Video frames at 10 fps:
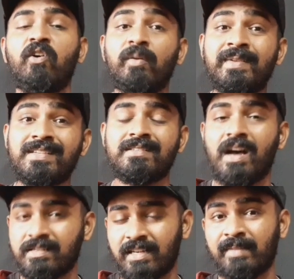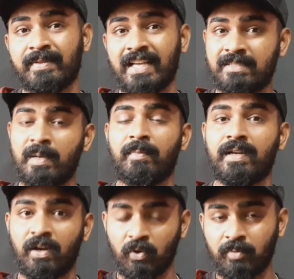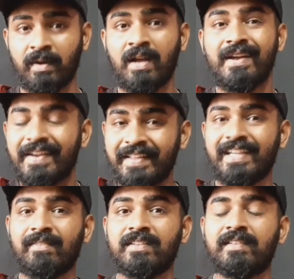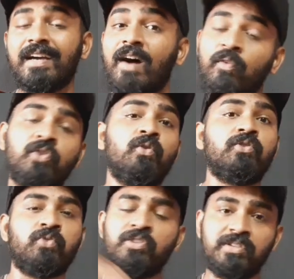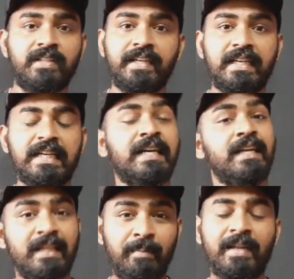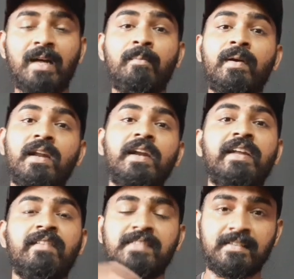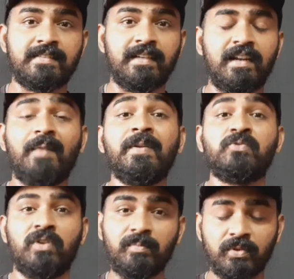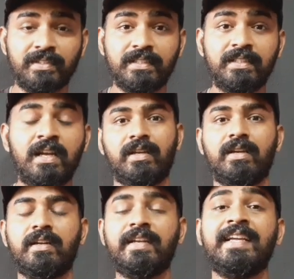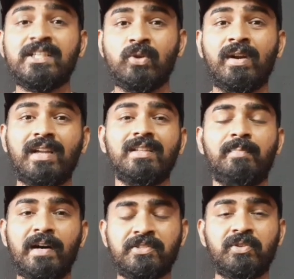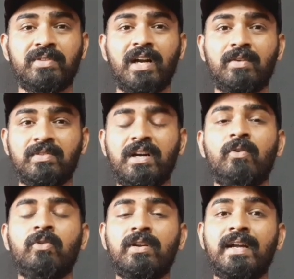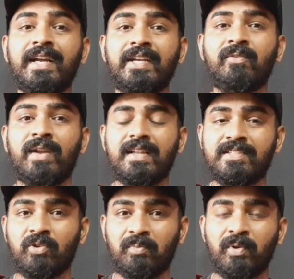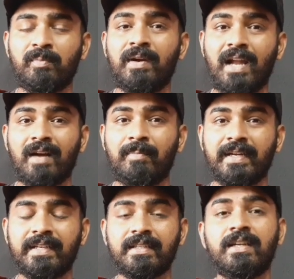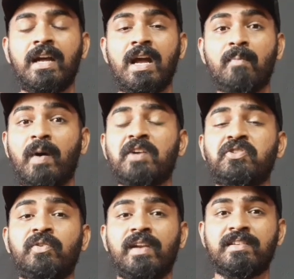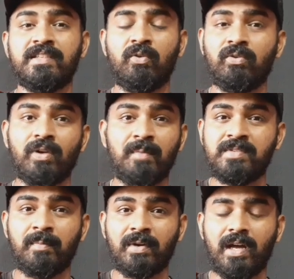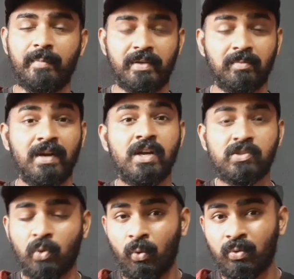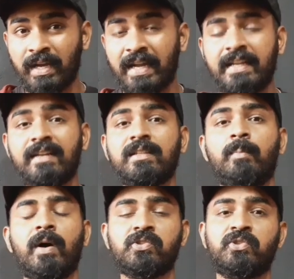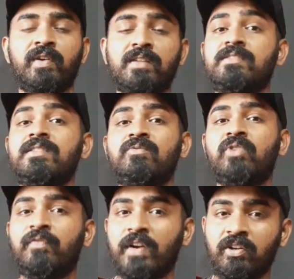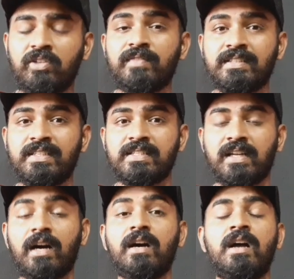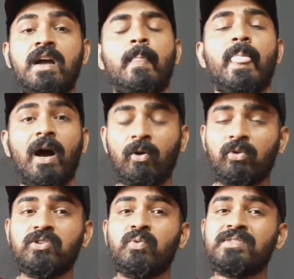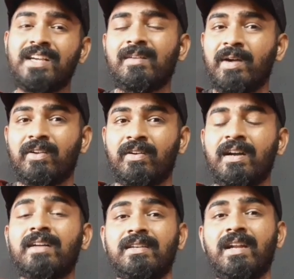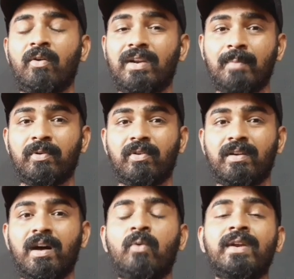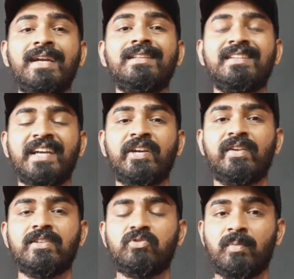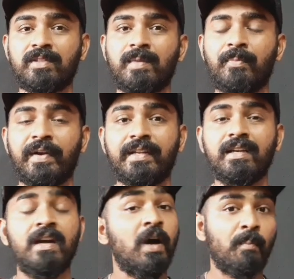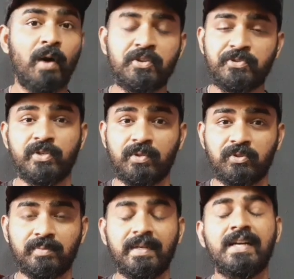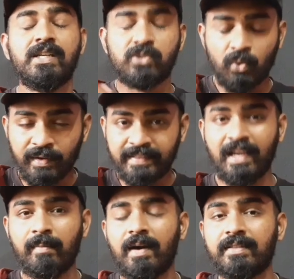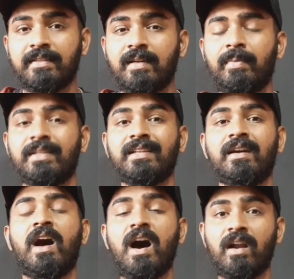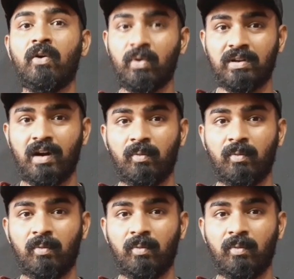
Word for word: அவர் பிஸ்னஸ் லாஸ் ஆனதை பற்றி எக்ஸ்பிளைன் பண்ணாலும் நீங்கள் வந்து அவருக்கு ஒரு சொல்யூஷன் தரீங்க இப்படிலாம் பண்ணால் நீ வந்து சக்ஸஸ் ஆகலாம் அப்படின்னு சொல்லும் போது நீங்கள் சொல்கிற அந்த பாசிட்டிவ் தாட் வந்து அவரோட நெகட்டிவ் எனர்ஜியை ரொம்ப ரொம்ப லாக் பண்ணிவிட்டு பாசிட்டிவ் எனர்ஜியை அவருக்கு அப்சர்வ் பண்ண ஆரம்பிக்கும் ஸோ உங்ககிட்ட இருந்த பாசிட்டிவ் எனர்ஜி உங்கள் ஃப்ரெண்டுக்கும் வந்துருச்சுன்னா அவர் கொஞ்சம் உற்சாகமாயிருவார் அதனால் அவர் என்ன பண்ணுவார்னா அவர்கிட்ட அந்த நெகட்டிவ் எனர்ஜி மொத்தமாக போயிட்டு பாசிட்டிவ் வந்துடும் ஸோ இதே மாதிரி தான் பார்த்தீங்கன்னா ஆறா ஒர்க்